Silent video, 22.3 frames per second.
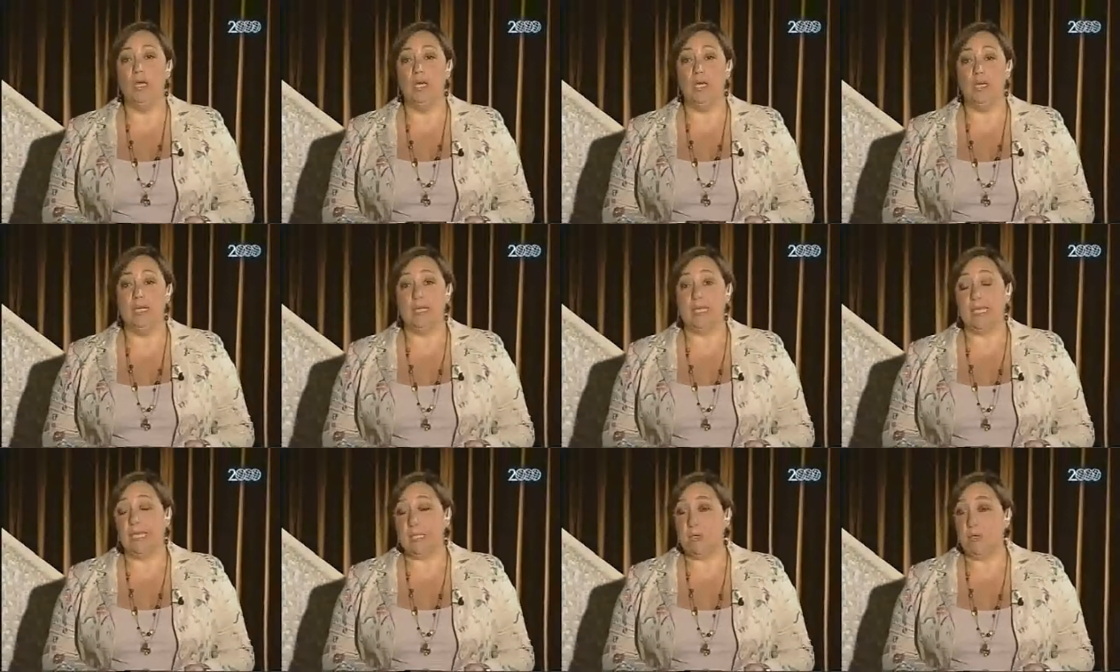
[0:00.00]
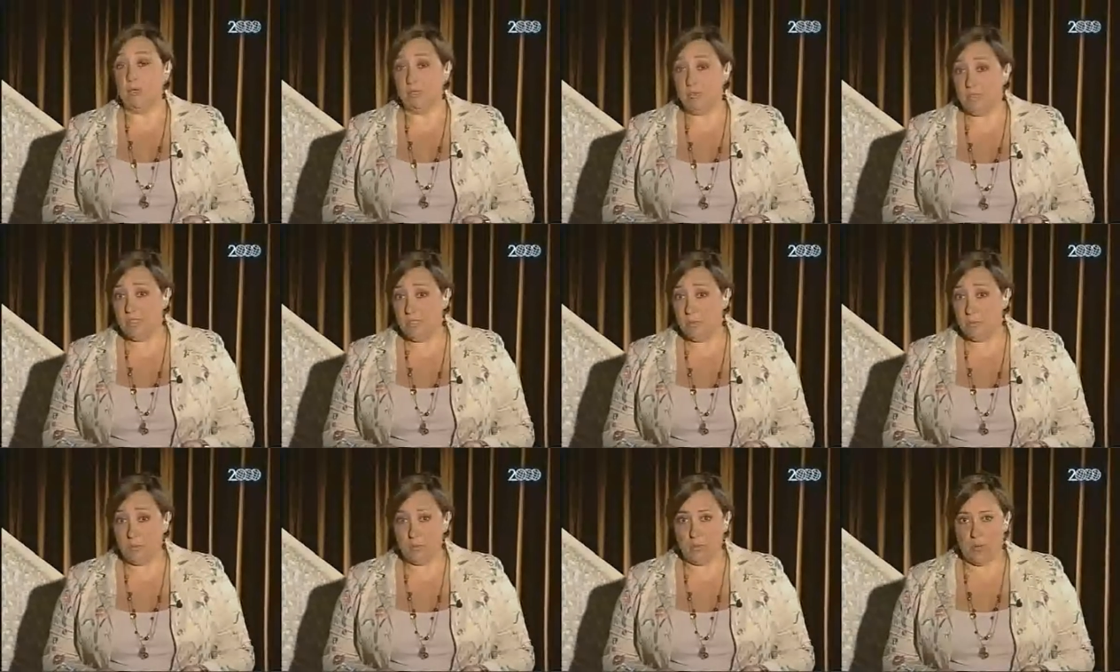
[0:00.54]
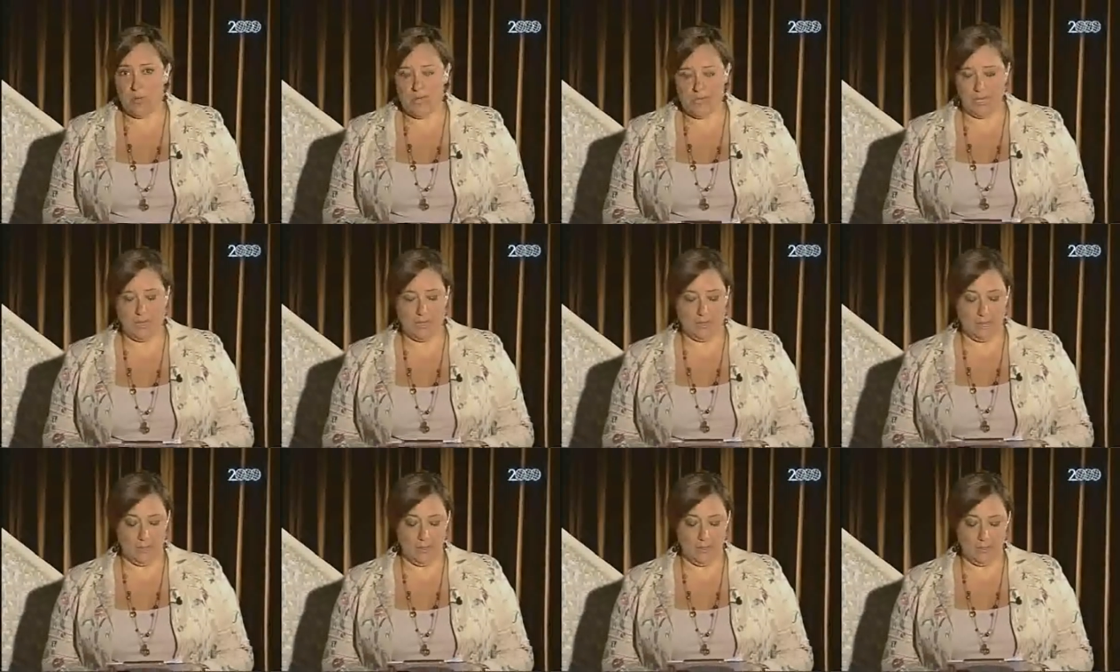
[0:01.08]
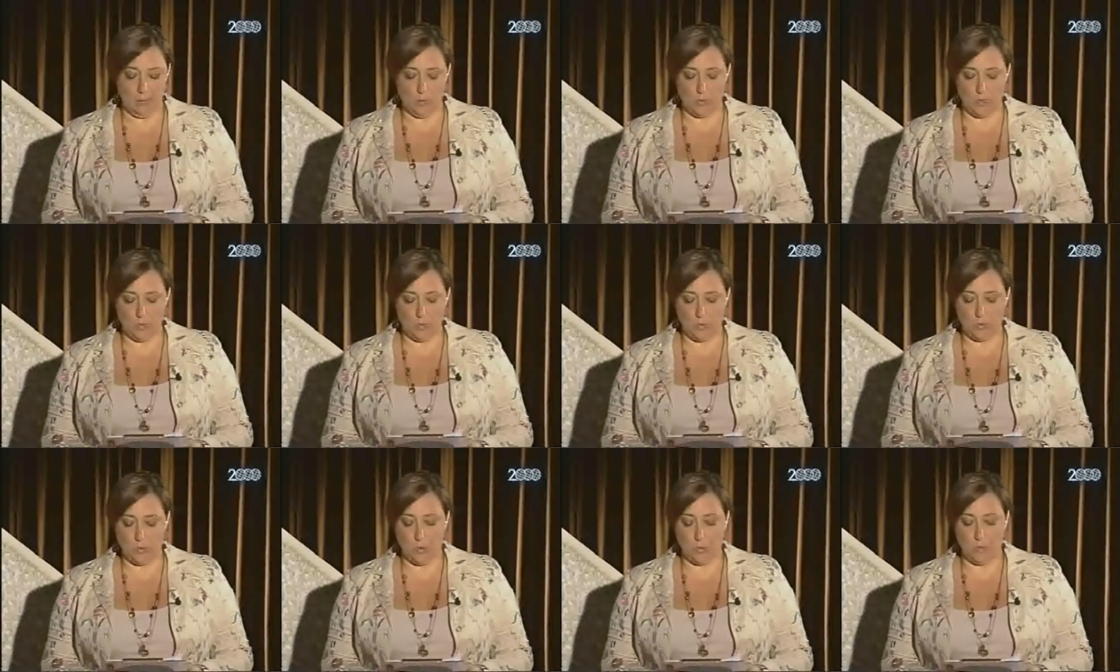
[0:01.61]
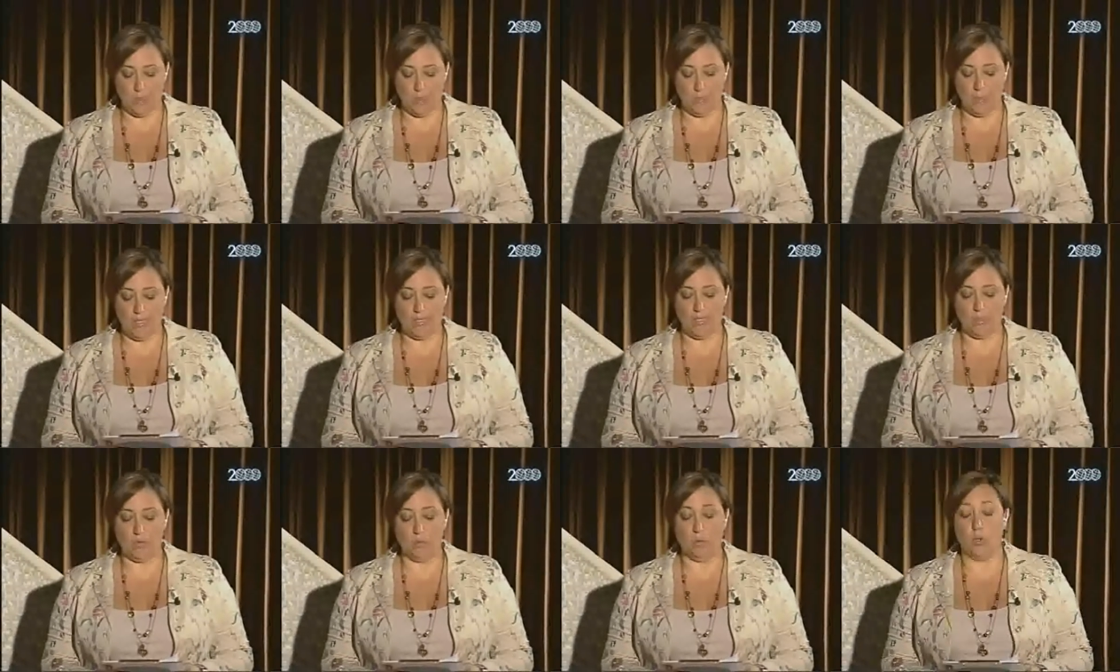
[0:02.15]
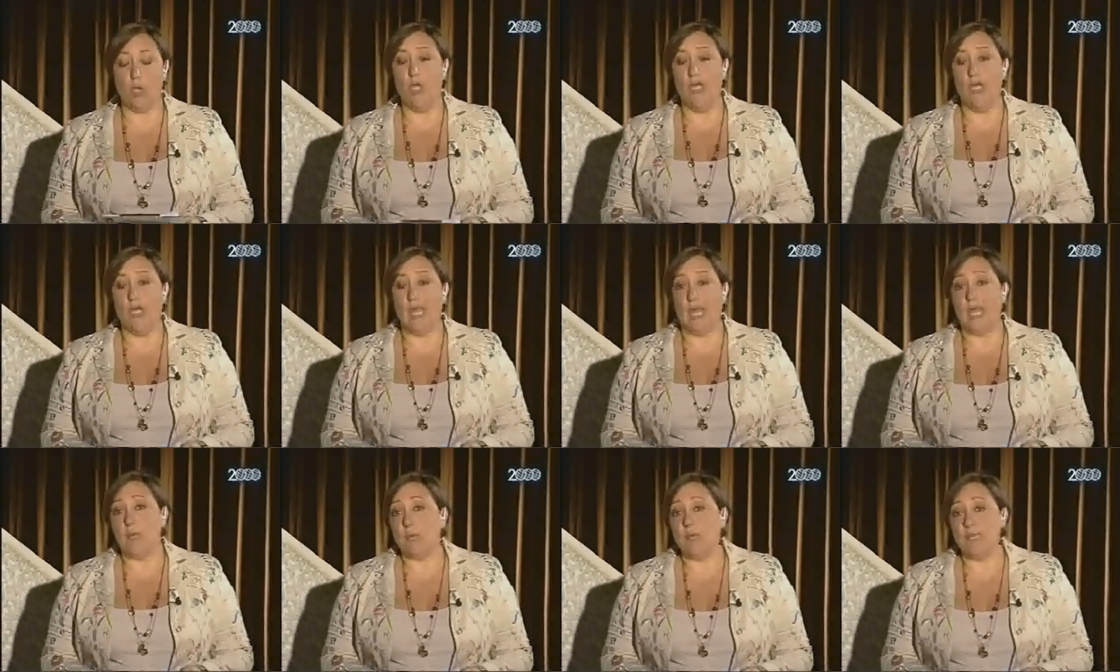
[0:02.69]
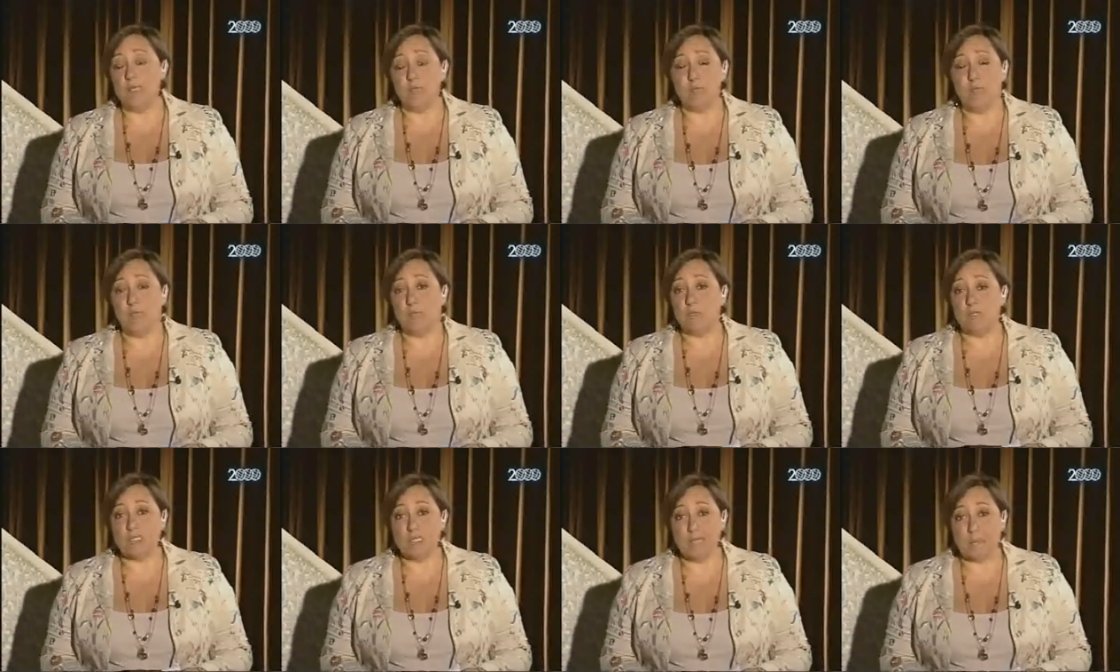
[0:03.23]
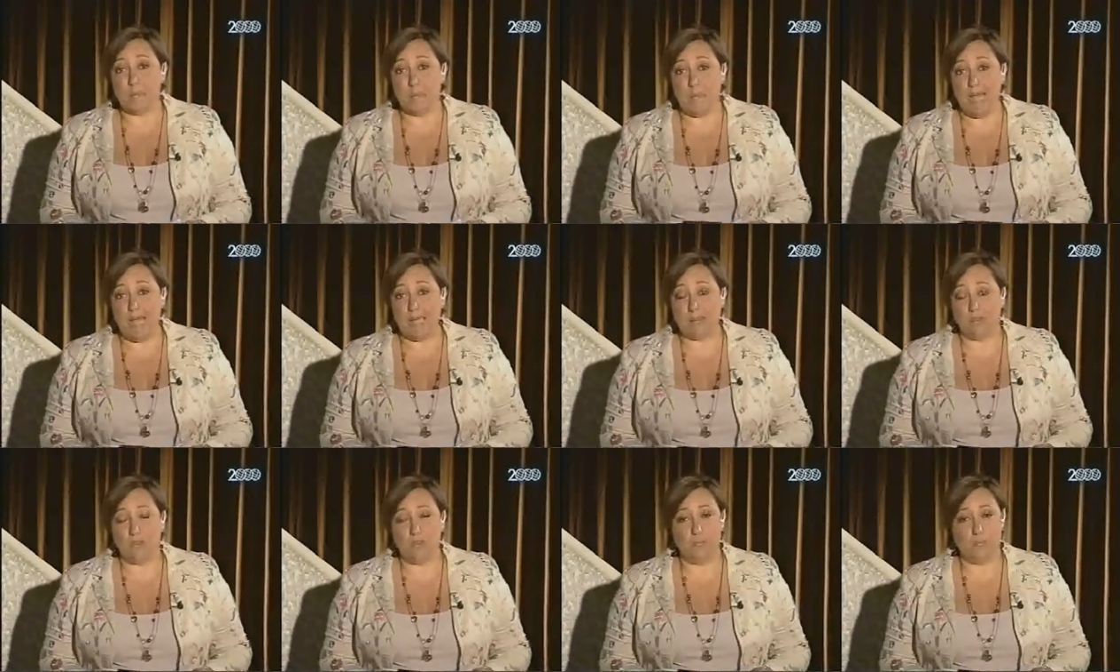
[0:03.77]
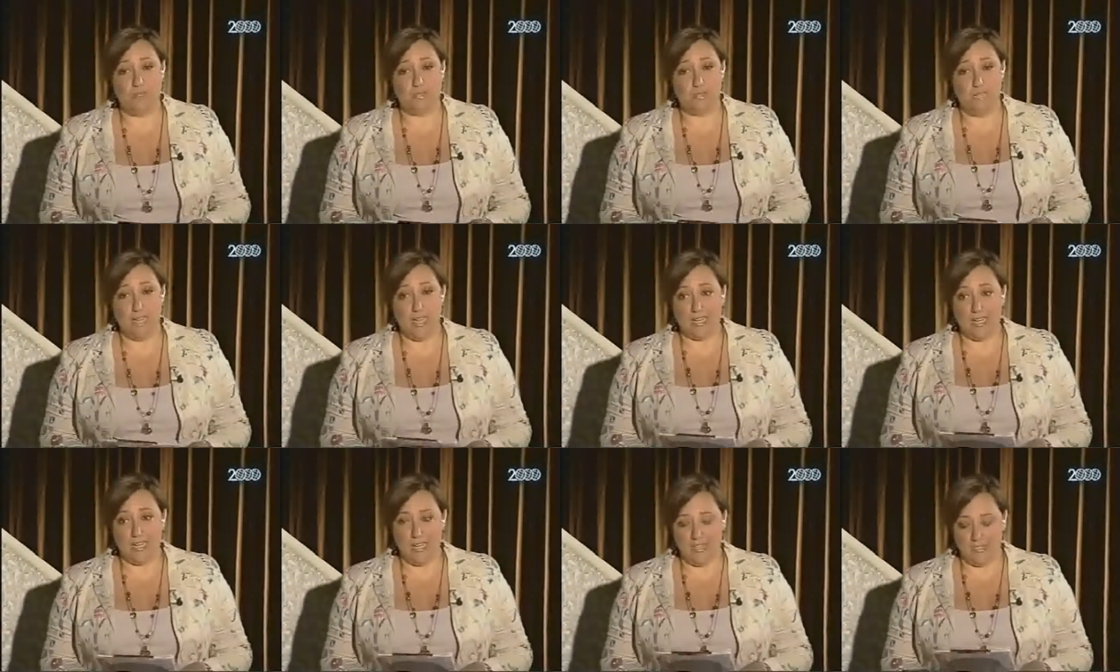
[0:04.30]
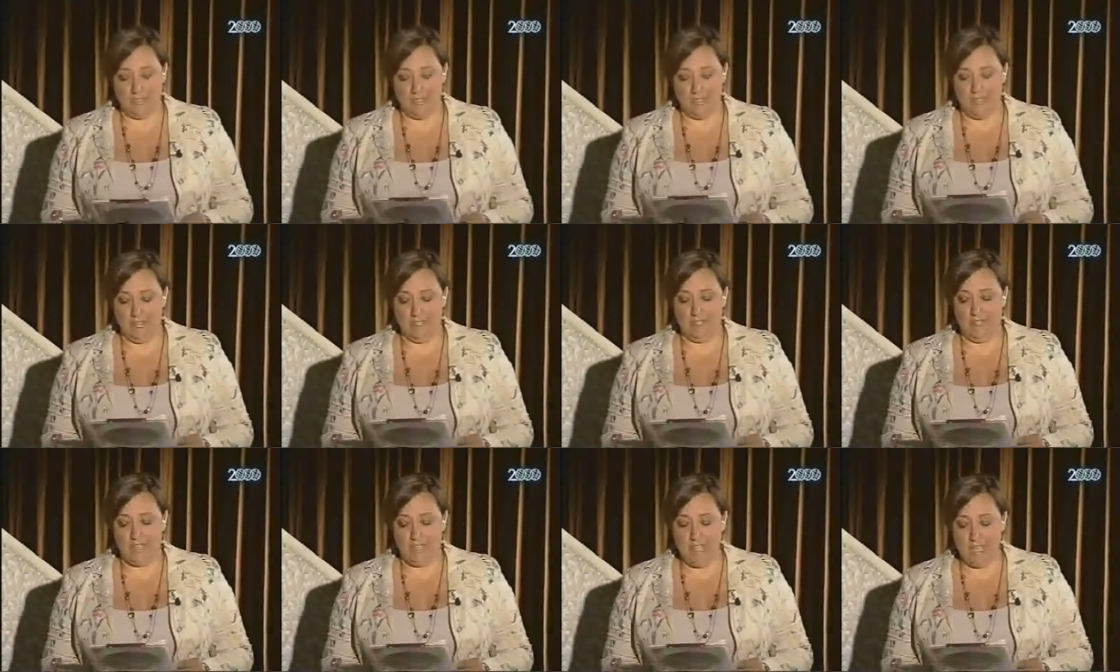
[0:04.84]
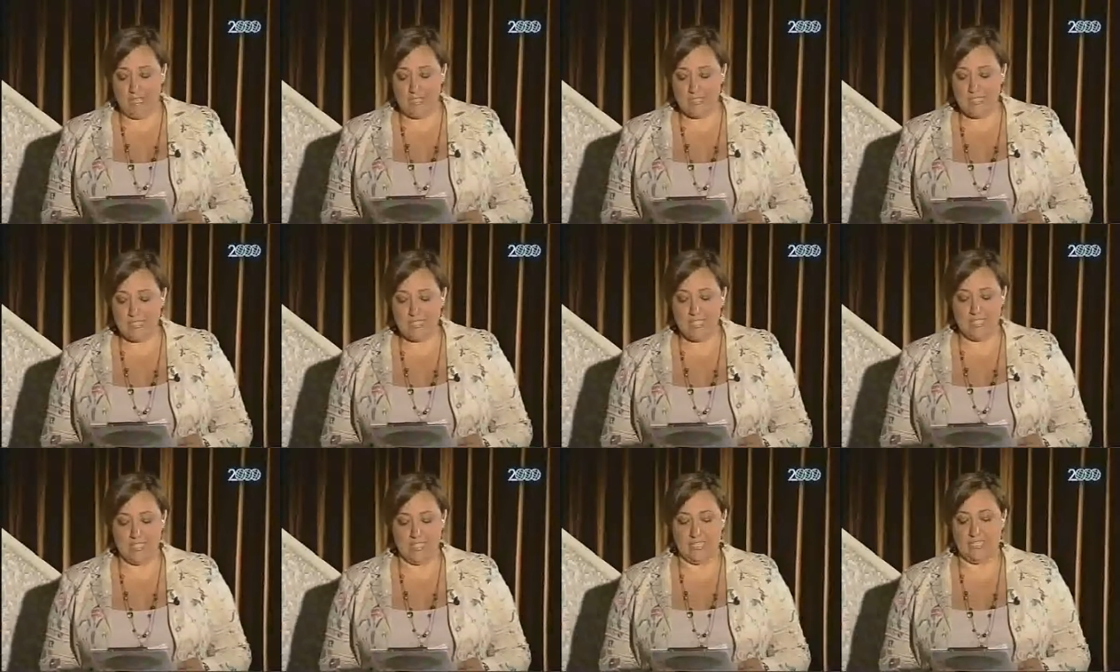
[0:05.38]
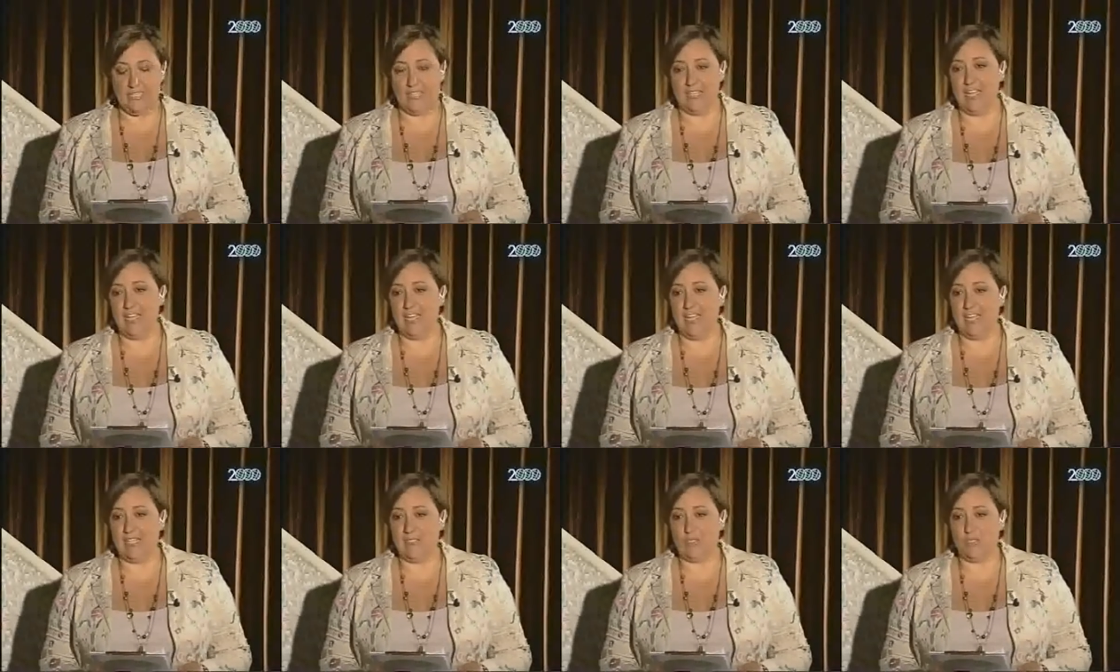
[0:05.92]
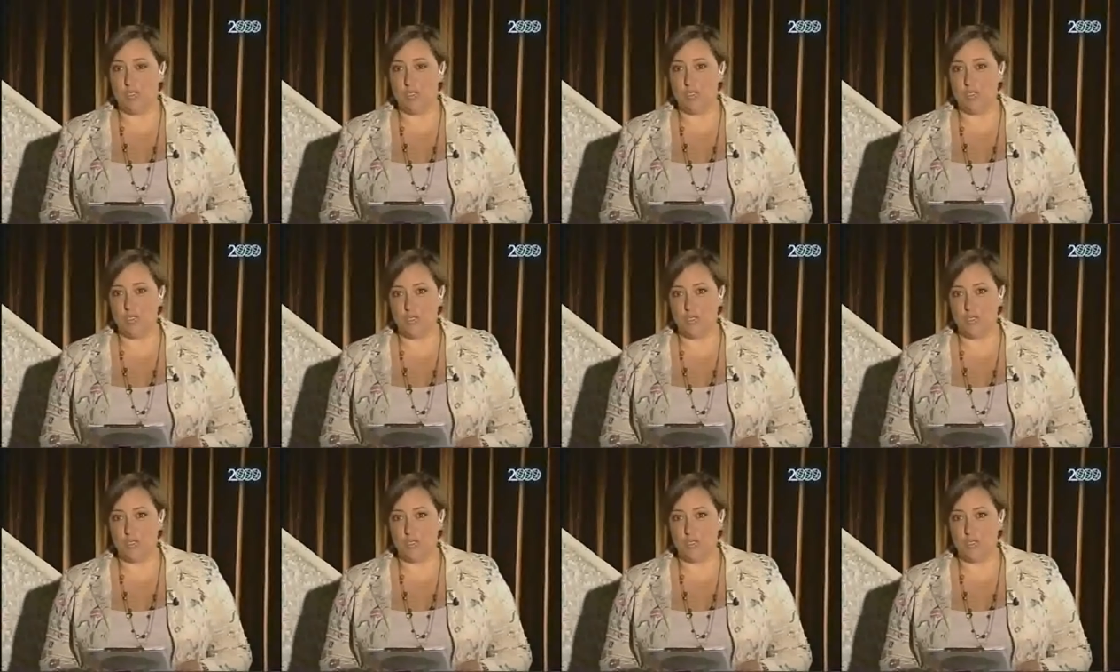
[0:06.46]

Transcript: eh, che continuano continuano anche in questo momento, ai quali abbiamo strappato il patriarca di Venezia, il cardinale Angelo